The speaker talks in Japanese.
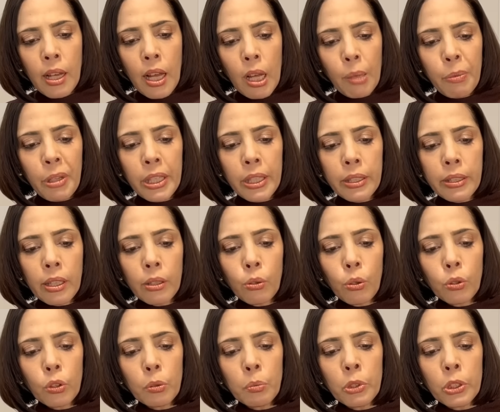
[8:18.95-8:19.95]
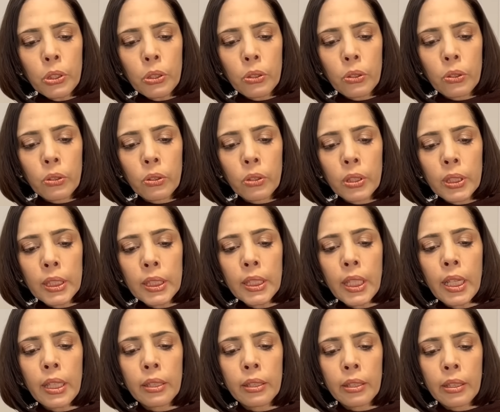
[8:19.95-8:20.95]
アメリカ国務省の支
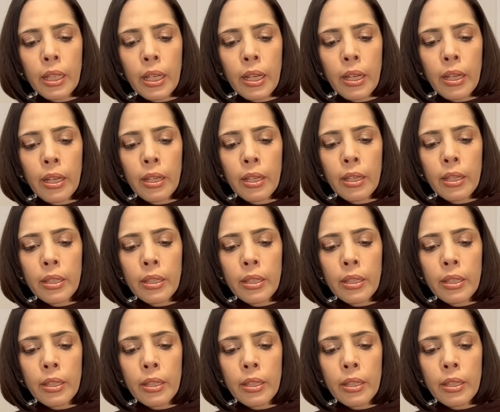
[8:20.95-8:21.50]
援で